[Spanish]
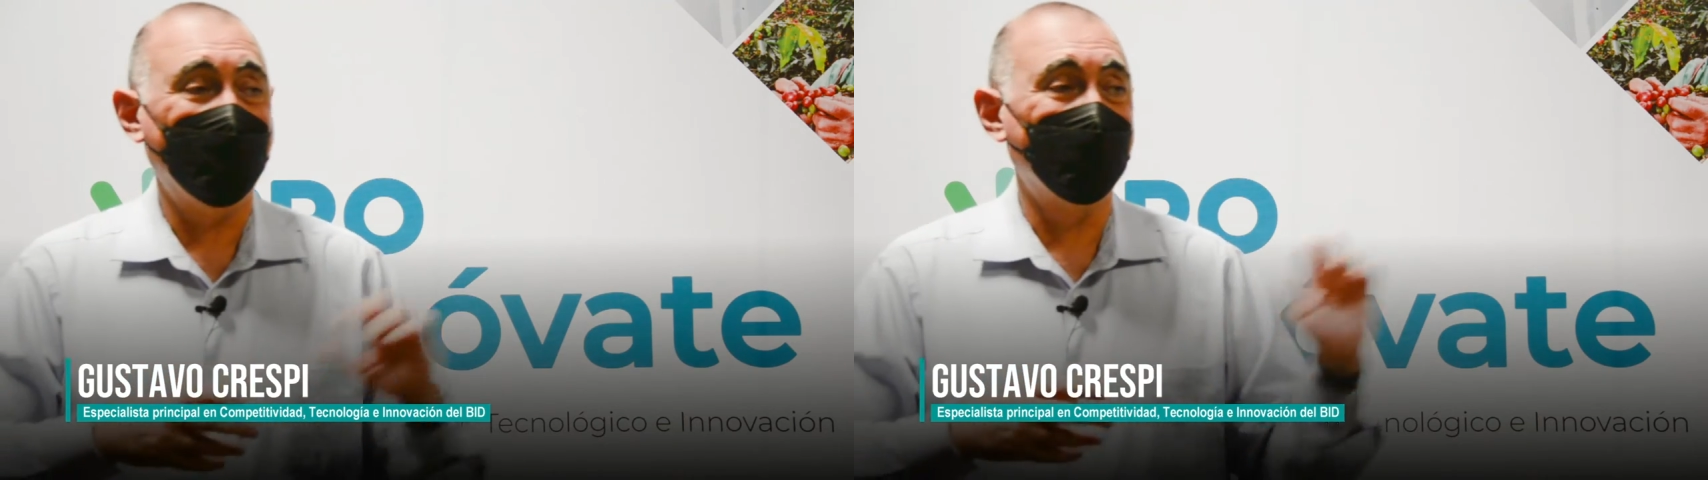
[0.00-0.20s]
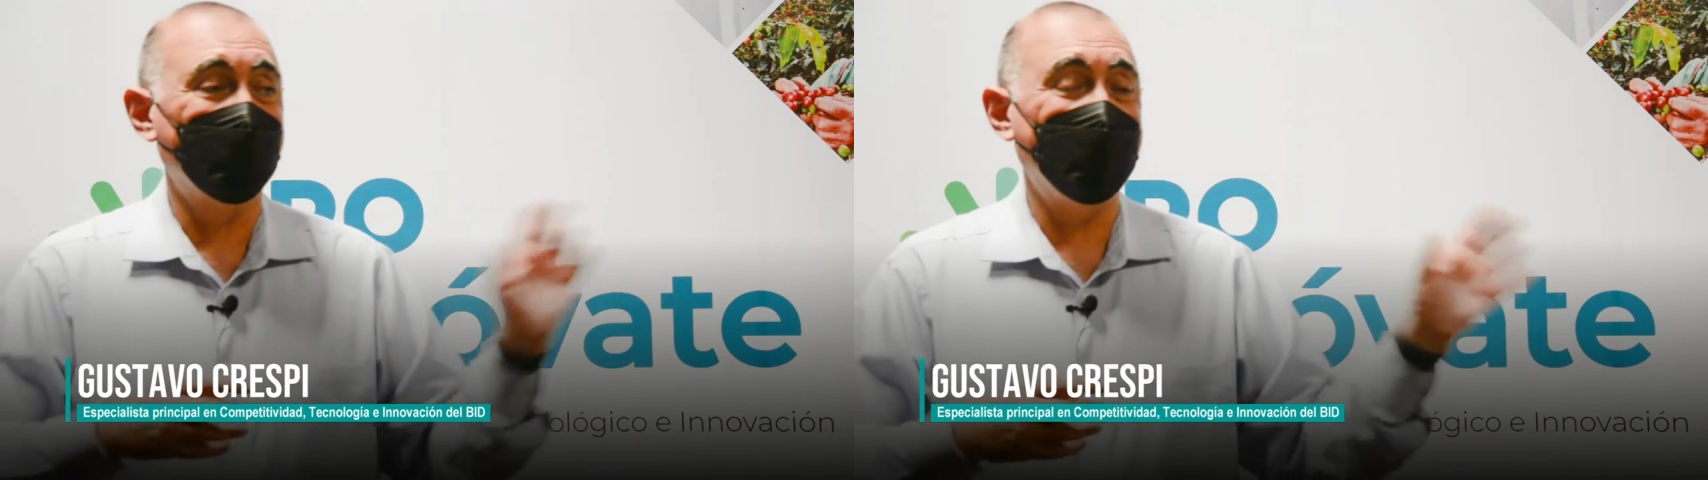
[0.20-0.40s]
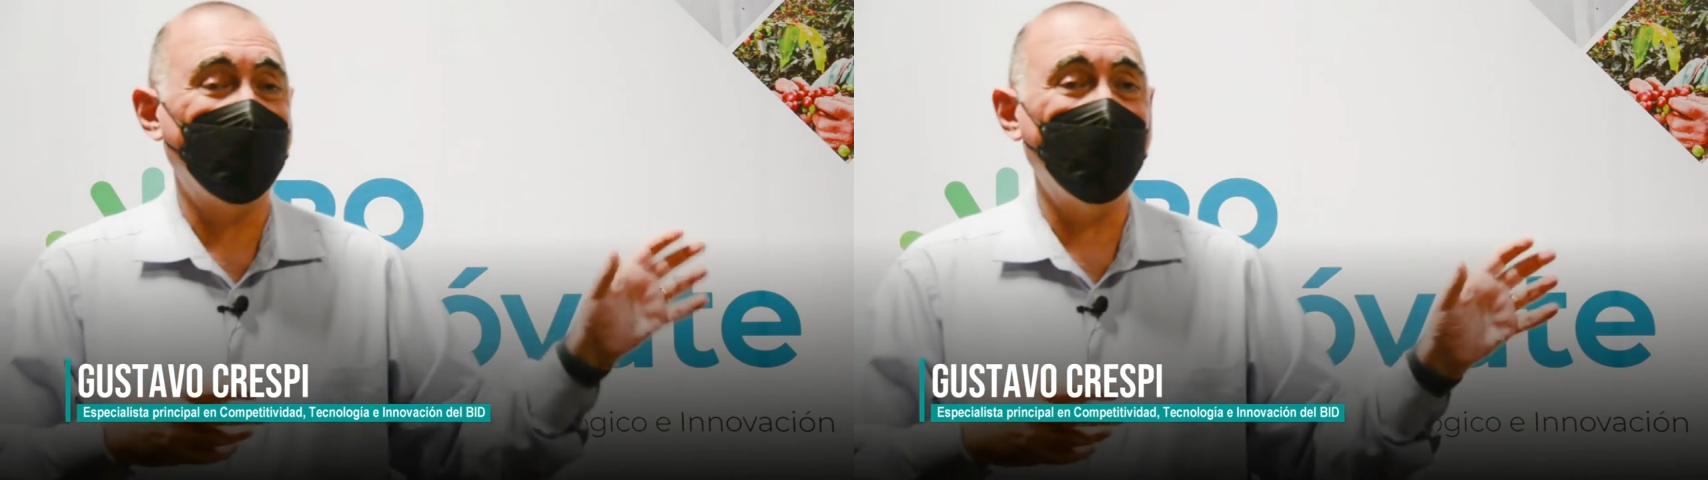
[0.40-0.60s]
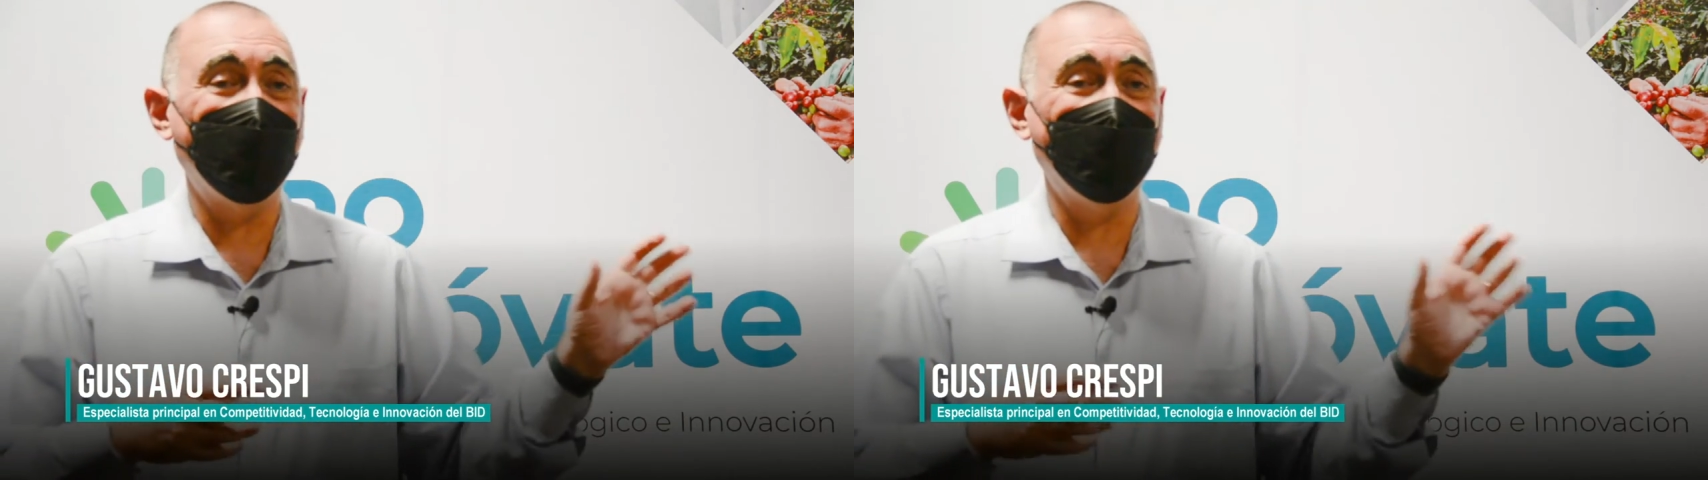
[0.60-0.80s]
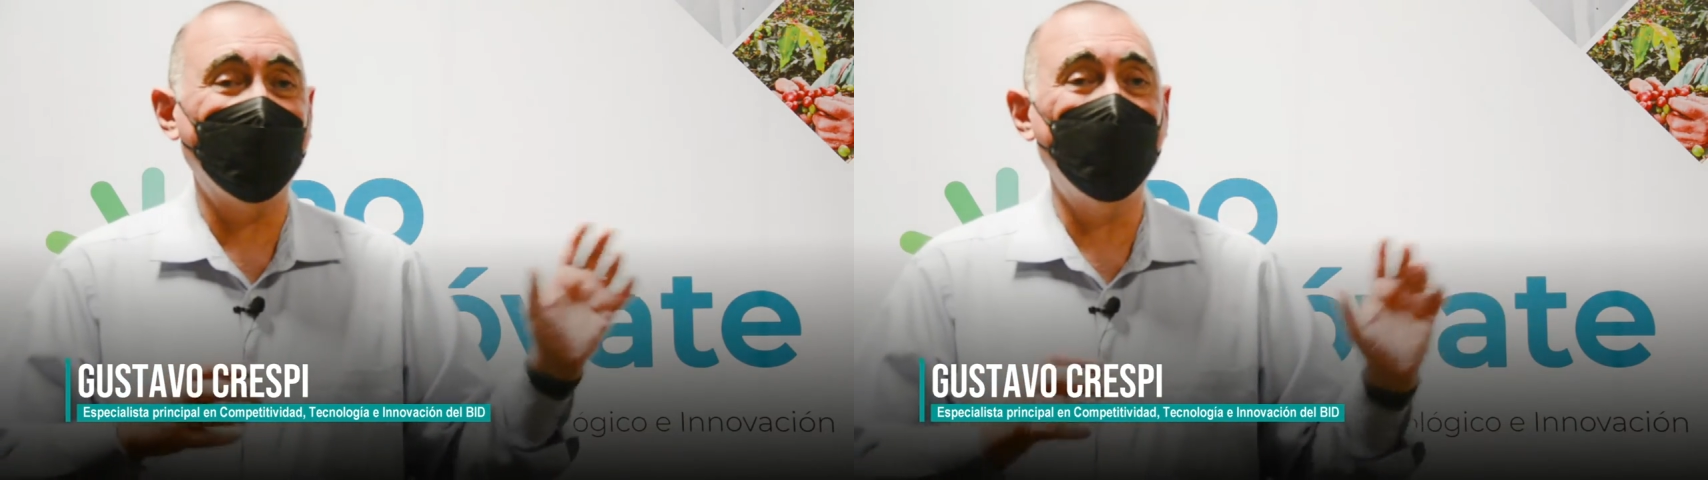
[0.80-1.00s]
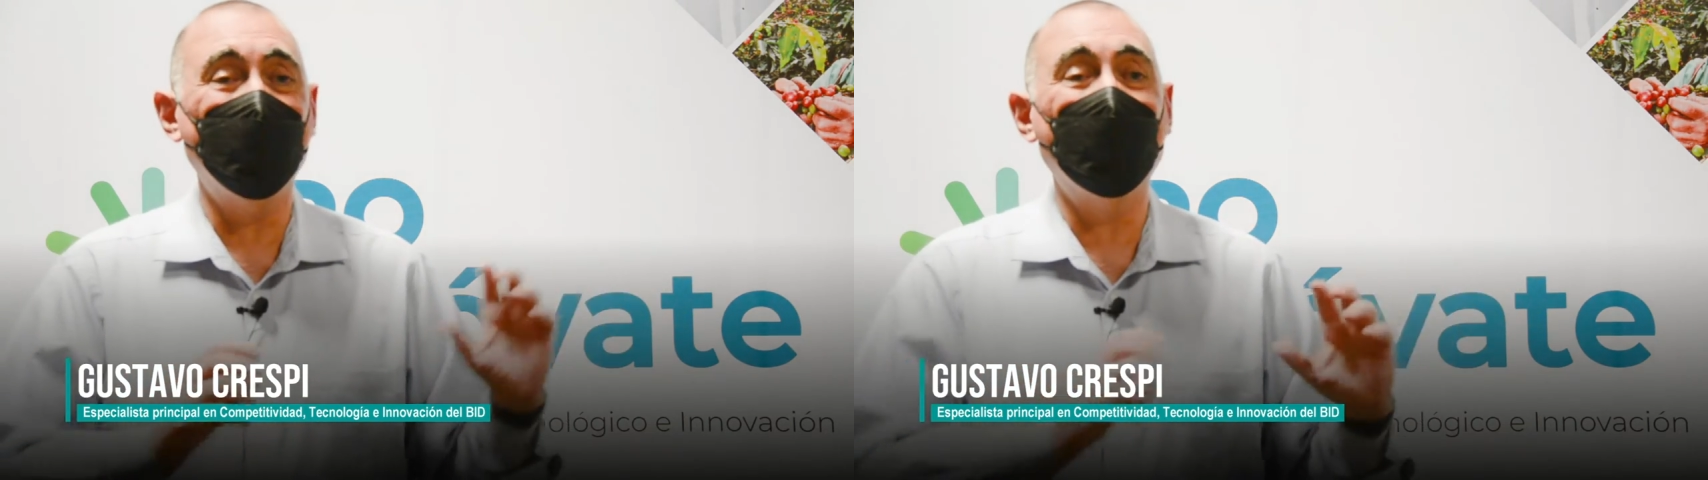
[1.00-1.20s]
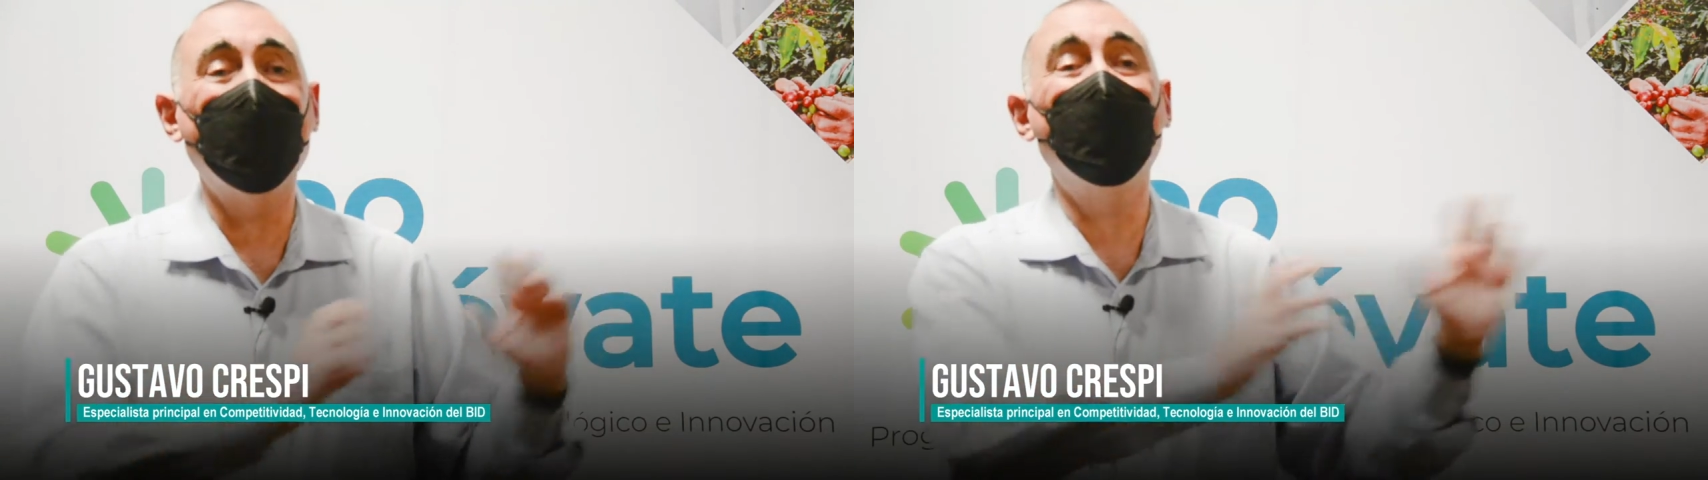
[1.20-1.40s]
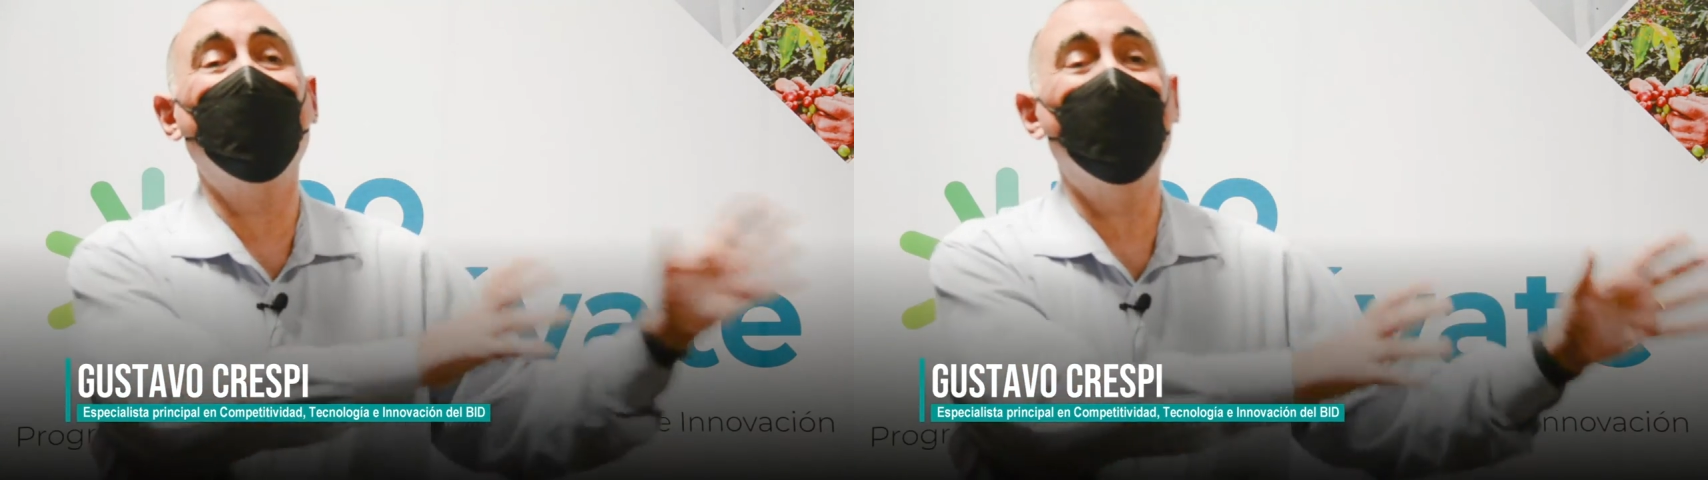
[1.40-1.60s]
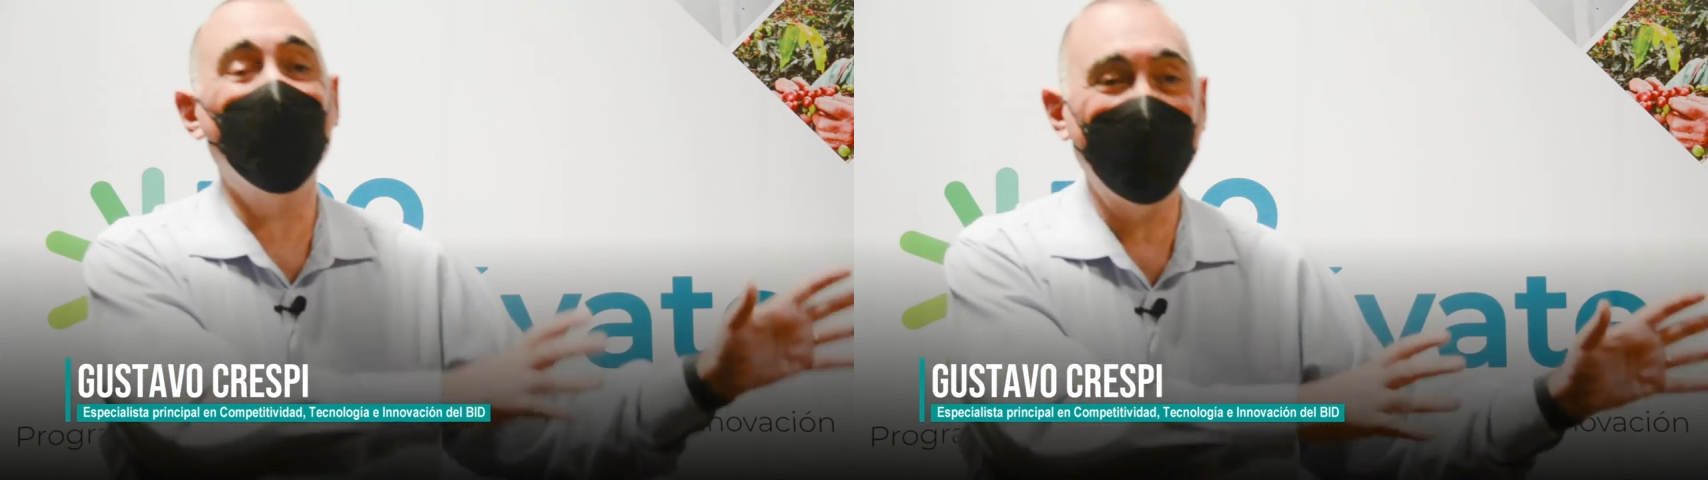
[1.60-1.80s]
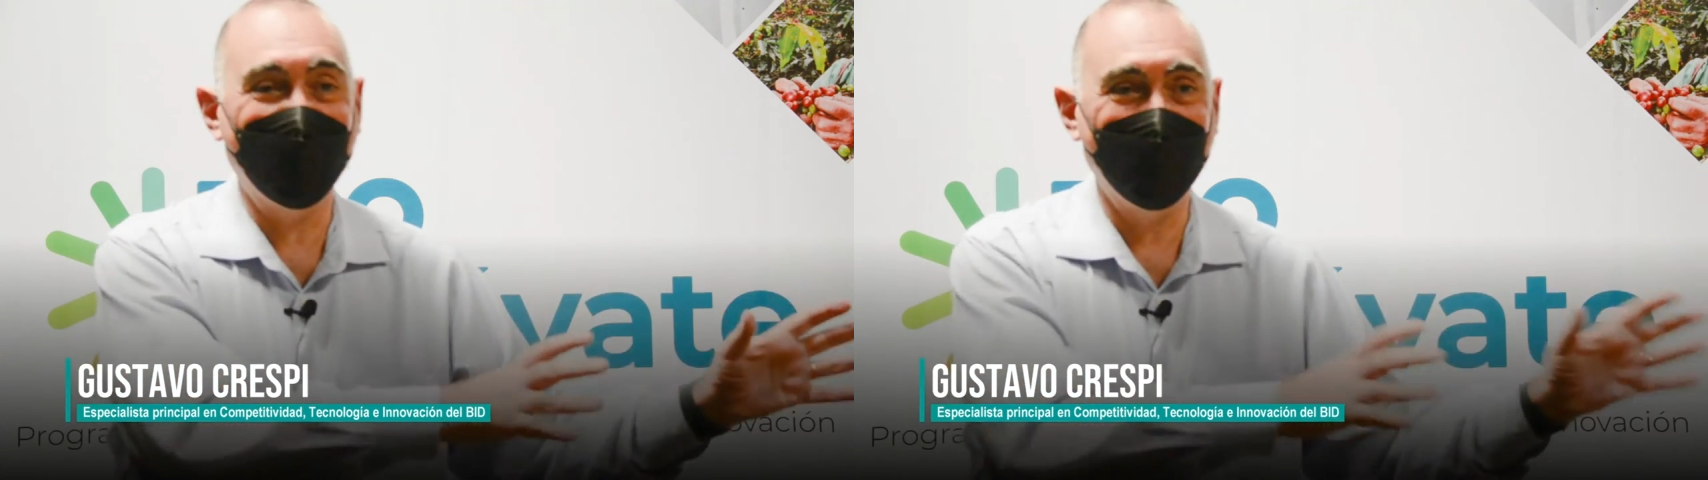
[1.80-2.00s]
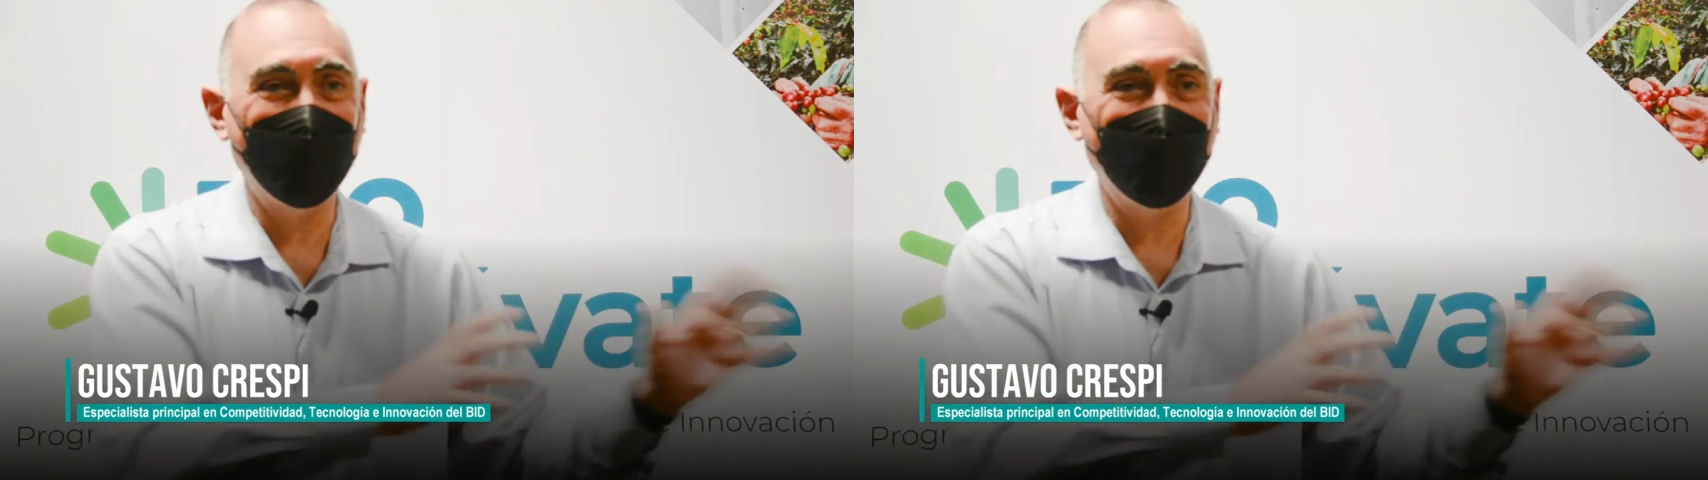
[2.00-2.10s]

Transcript: ecosistemas que están empujados por los gobiernos.